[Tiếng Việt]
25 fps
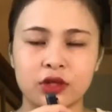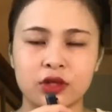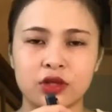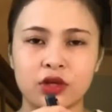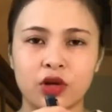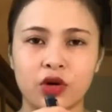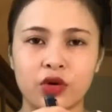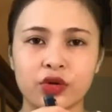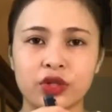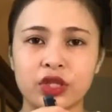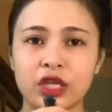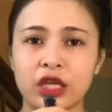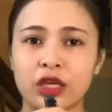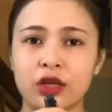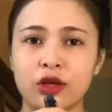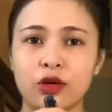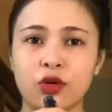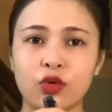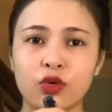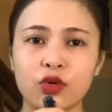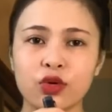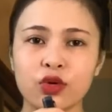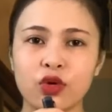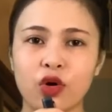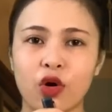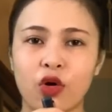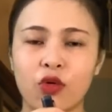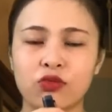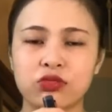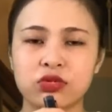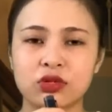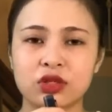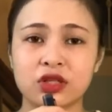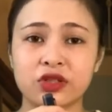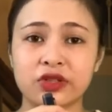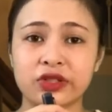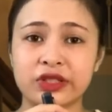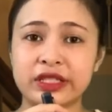Rồi thì cuối
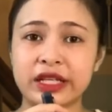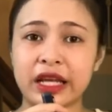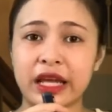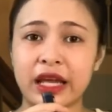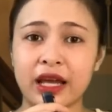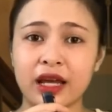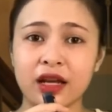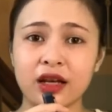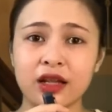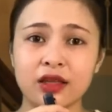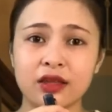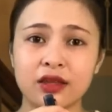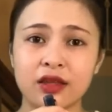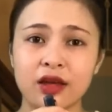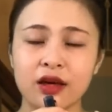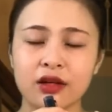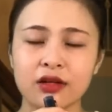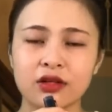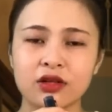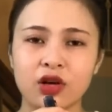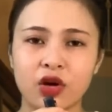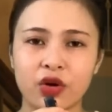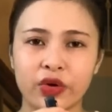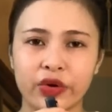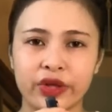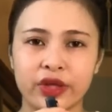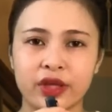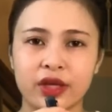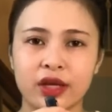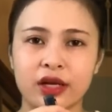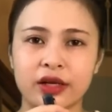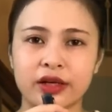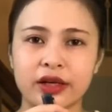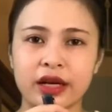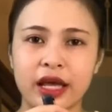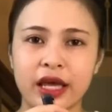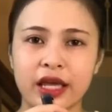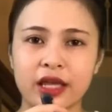cùng người trẻ đã chết rồi,
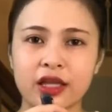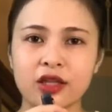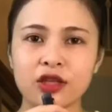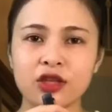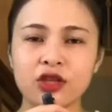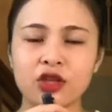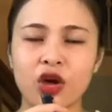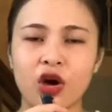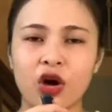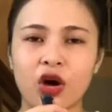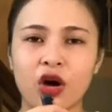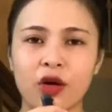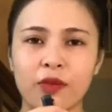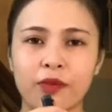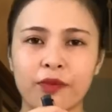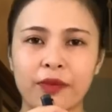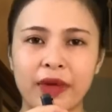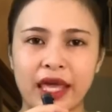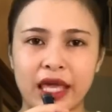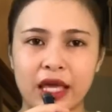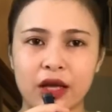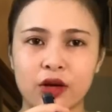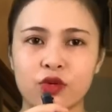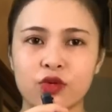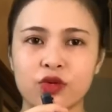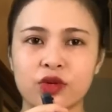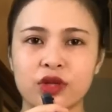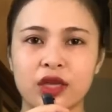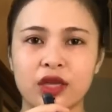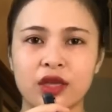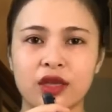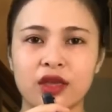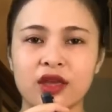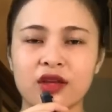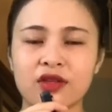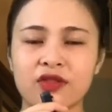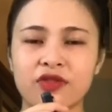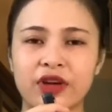để cho mẹ của
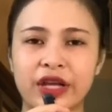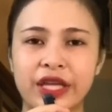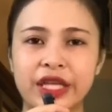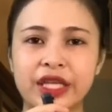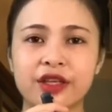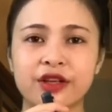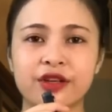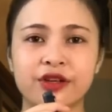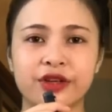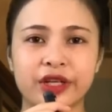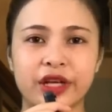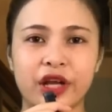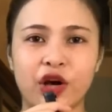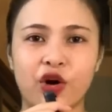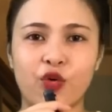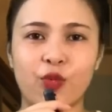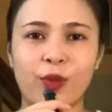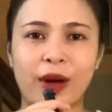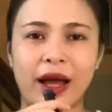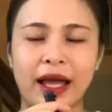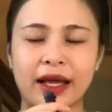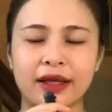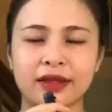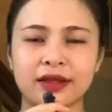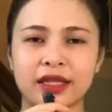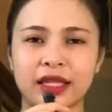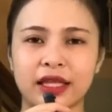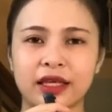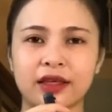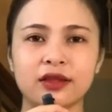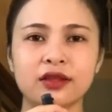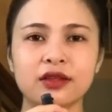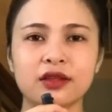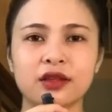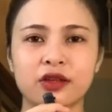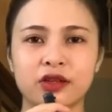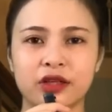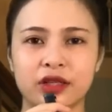chị phải người đầu bạc
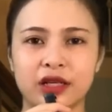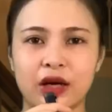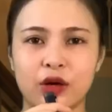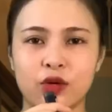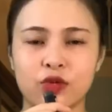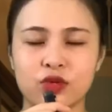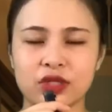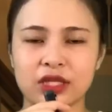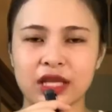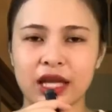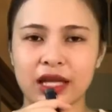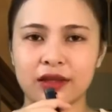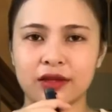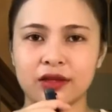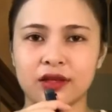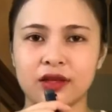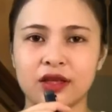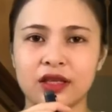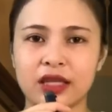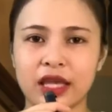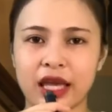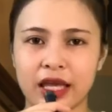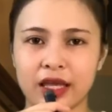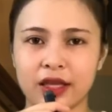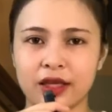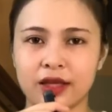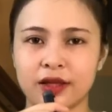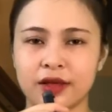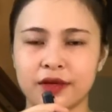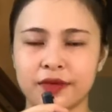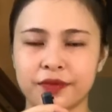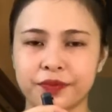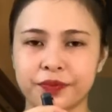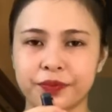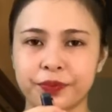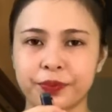tiễn người đầu xanh như vậy.